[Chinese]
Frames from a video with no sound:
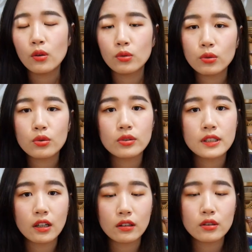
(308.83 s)
如果说你
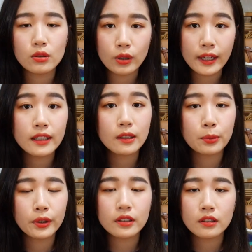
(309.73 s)
找的是专业的
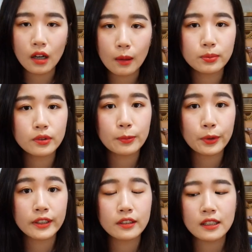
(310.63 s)
breeder，靠谱的
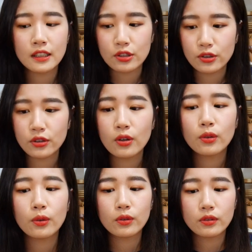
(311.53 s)
breeder，那你之后。